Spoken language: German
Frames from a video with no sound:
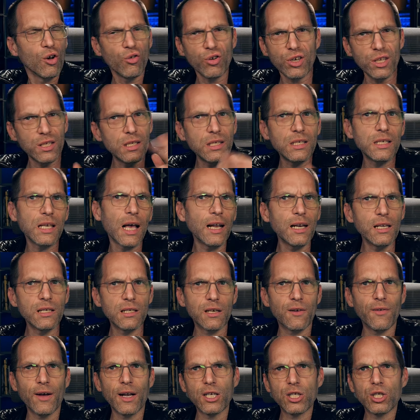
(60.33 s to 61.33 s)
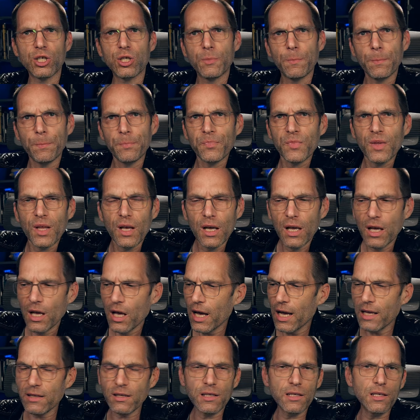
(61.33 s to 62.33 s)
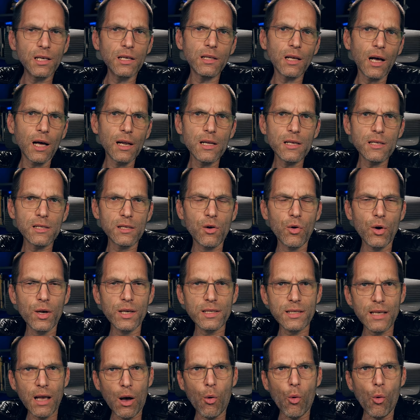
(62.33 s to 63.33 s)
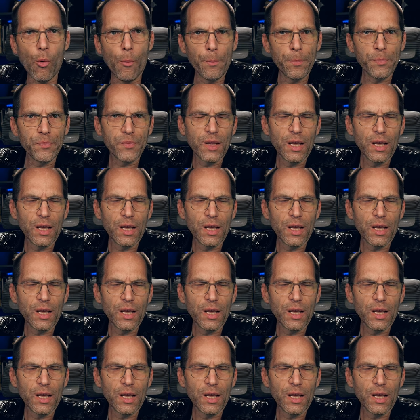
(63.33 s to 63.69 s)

Und das ist alles Quatsch. Interessiert alles keine